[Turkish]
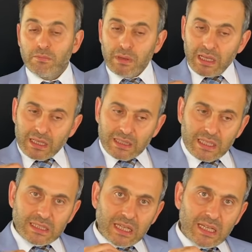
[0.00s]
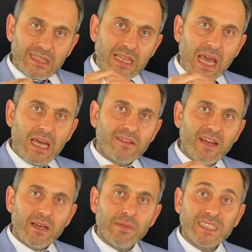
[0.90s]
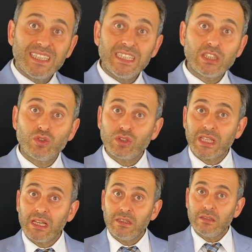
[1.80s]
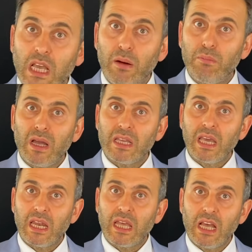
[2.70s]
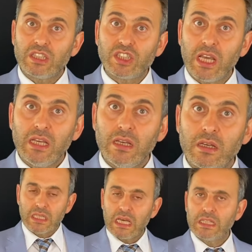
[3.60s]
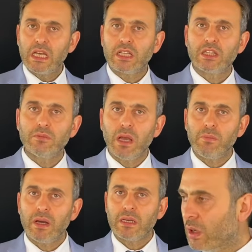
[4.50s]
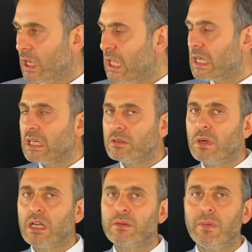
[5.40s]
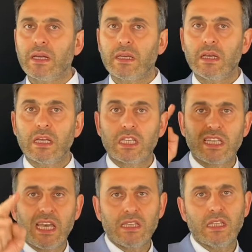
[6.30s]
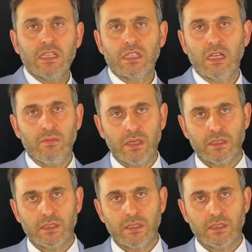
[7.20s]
milletin sana değer vermesini istiyorsan yapman gereken şey kendine yatırım yapmak, ilk adımı atmak, kendini tanımak.